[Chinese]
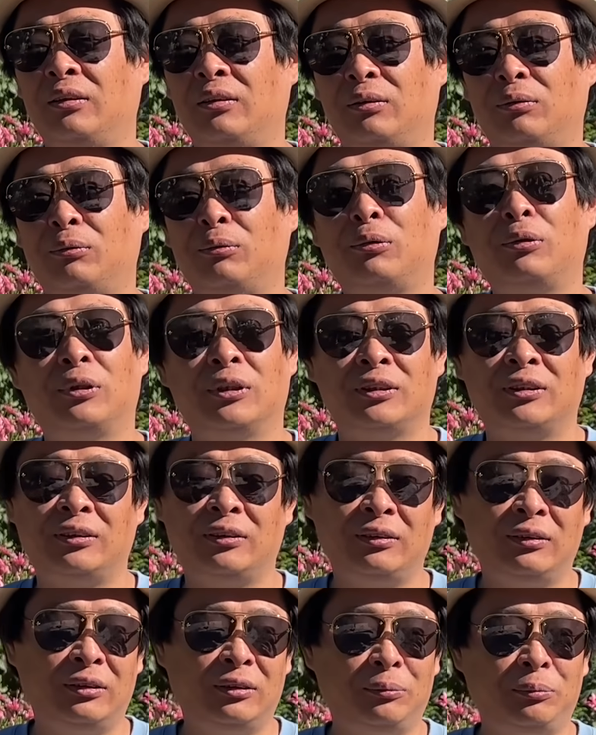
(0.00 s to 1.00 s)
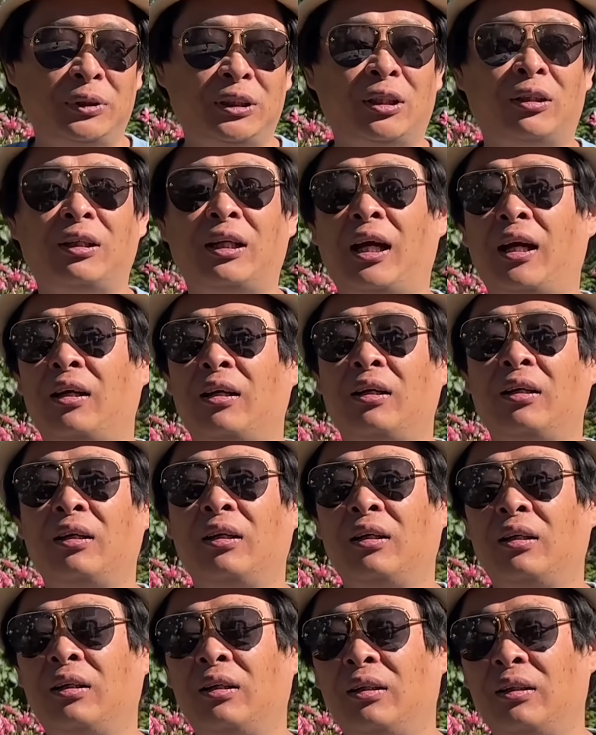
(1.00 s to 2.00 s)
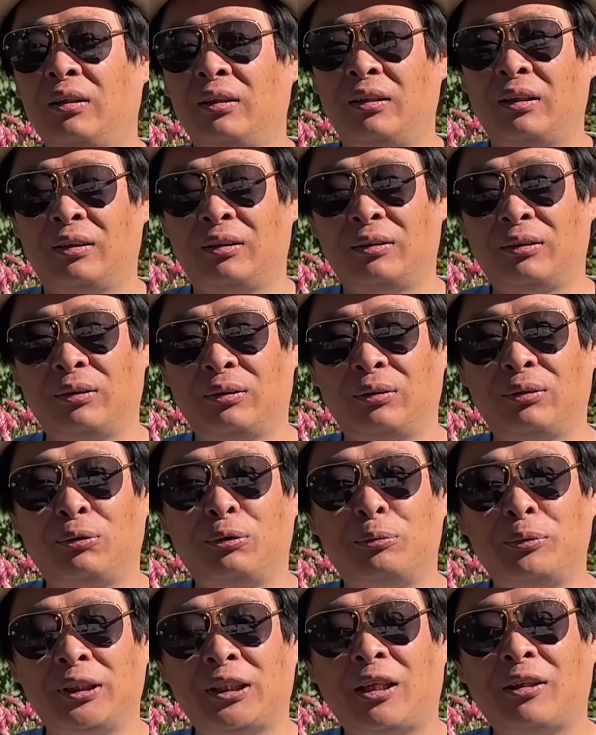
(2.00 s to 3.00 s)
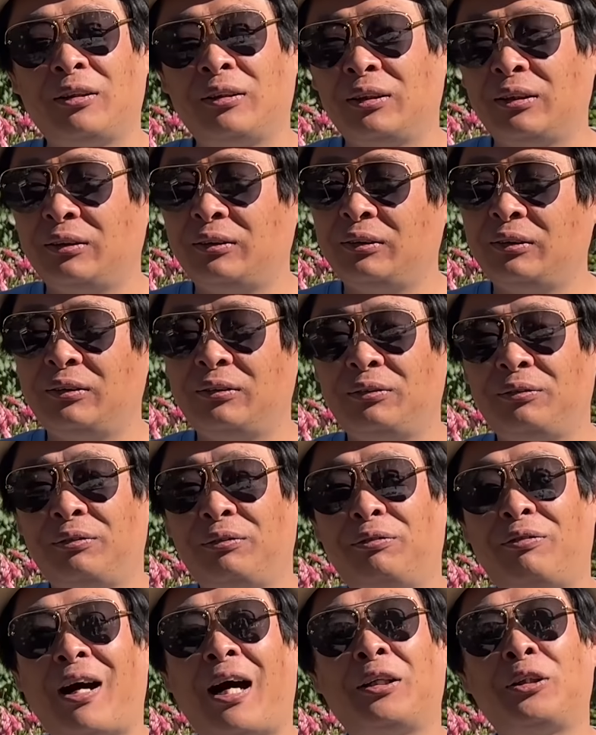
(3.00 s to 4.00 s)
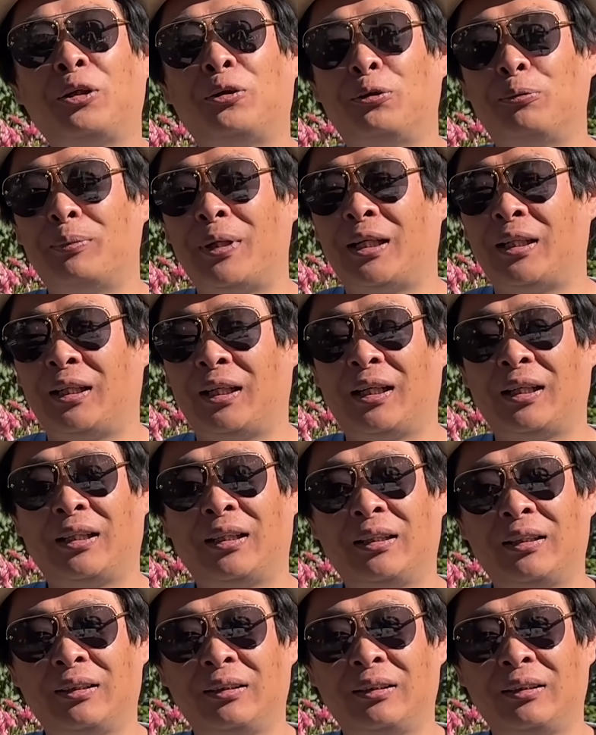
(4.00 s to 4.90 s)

我是比较懒，然后我们家法斗嘛，